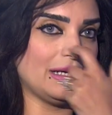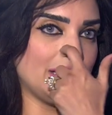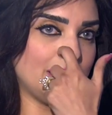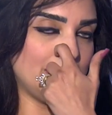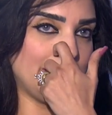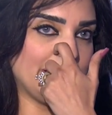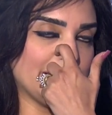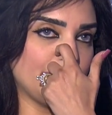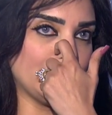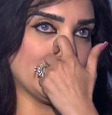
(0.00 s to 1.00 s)
آه،
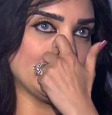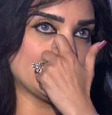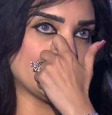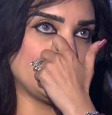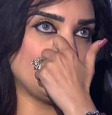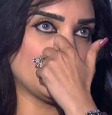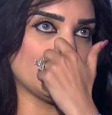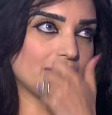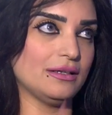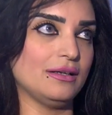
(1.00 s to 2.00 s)
يعني في الجلسه دي
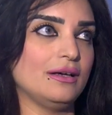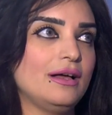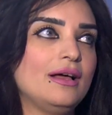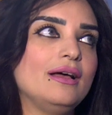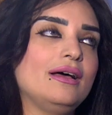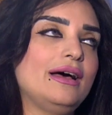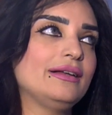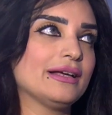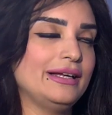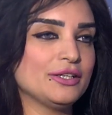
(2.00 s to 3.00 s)
يمكن آه،
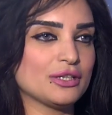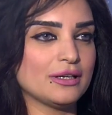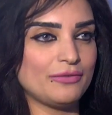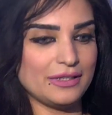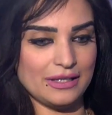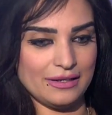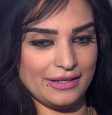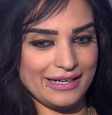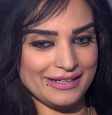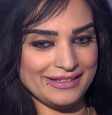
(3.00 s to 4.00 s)
انا كان ليا الشرف ان
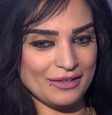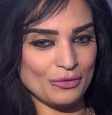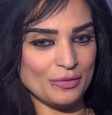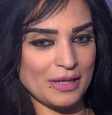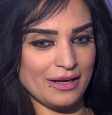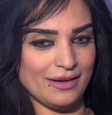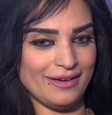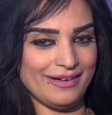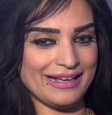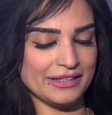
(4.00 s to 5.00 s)
يعني اكون
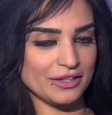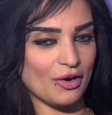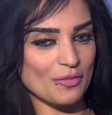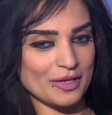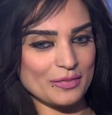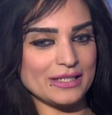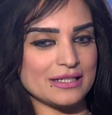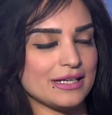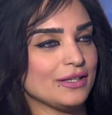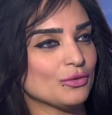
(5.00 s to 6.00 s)
مع يعني قامه كبيره
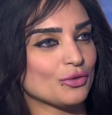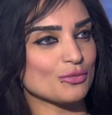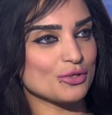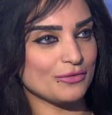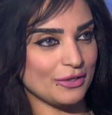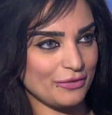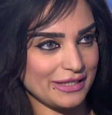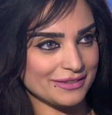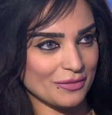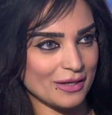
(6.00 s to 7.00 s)
زي دكتور مصطفى
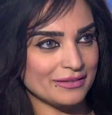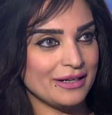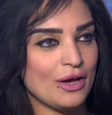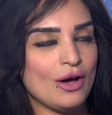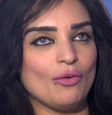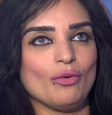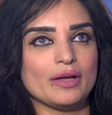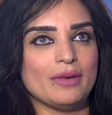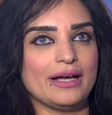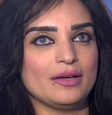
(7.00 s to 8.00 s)
الفقي طبعا
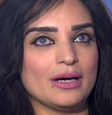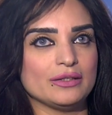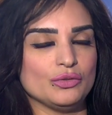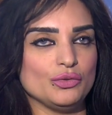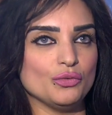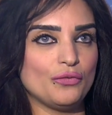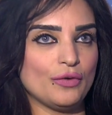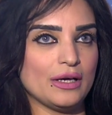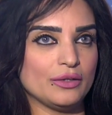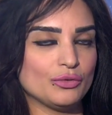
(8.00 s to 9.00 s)
وكان معانا بعض
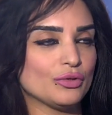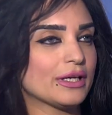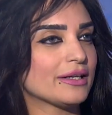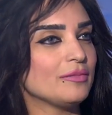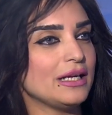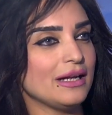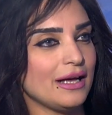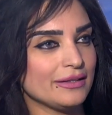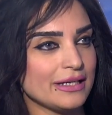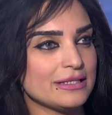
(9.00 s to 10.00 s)
الضيوف دكتور كريم
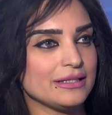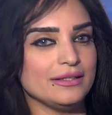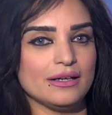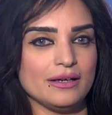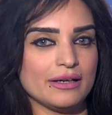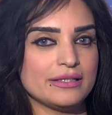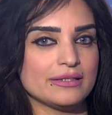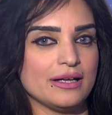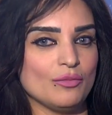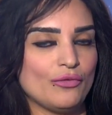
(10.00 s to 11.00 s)
الاتاسي
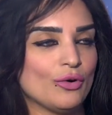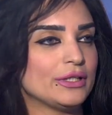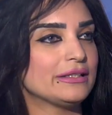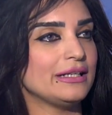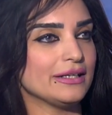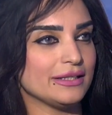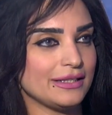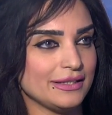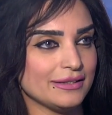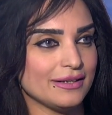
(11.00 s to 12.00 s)
رئيس مفوضيه
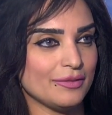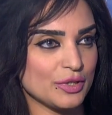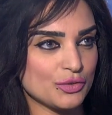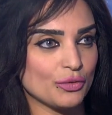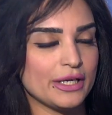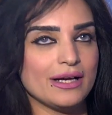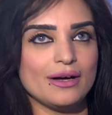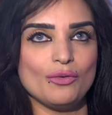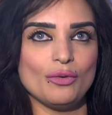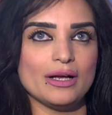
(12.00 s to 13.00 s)
اللاجئين من
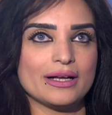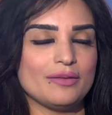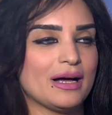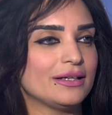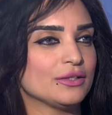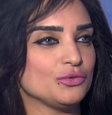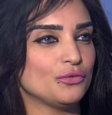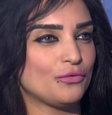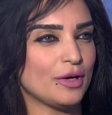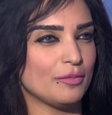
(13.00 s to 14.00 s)
سوريا وكان معانا
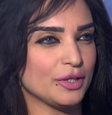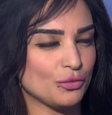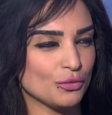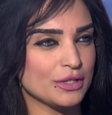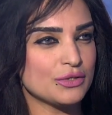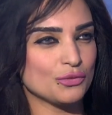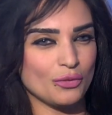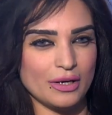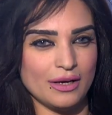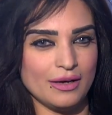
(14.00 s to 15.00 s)
ضيوف من تونس
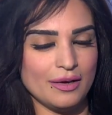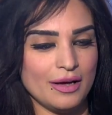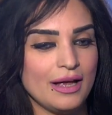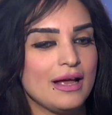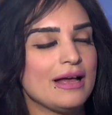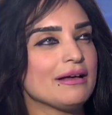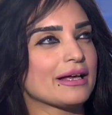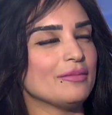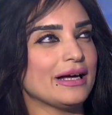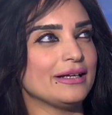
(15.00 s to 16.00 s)

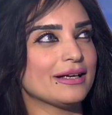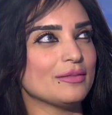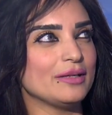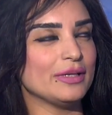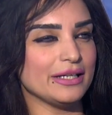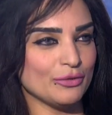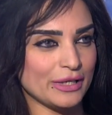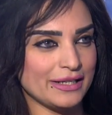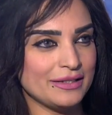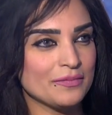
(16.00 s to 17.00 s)
وكان معانا كمان من
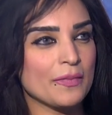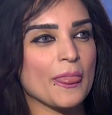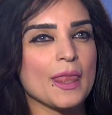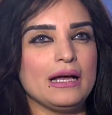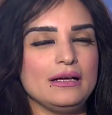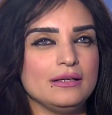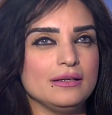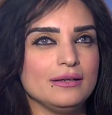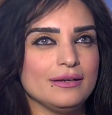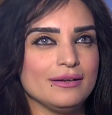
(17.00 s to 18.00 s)
اليونان
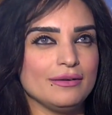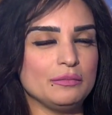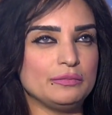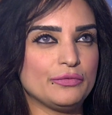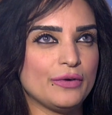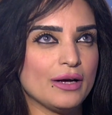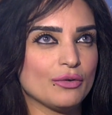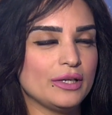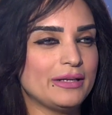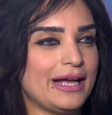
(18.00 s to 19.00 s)

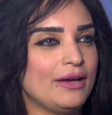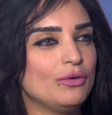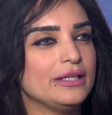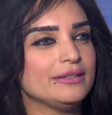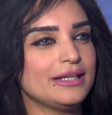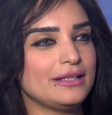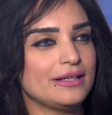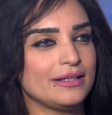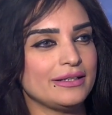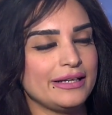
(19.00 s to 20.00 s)
فكنا بنحاول ان
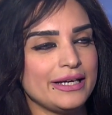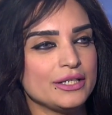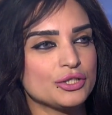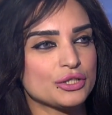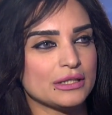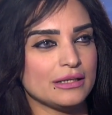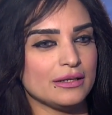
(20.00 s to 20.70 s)
احنا نناقش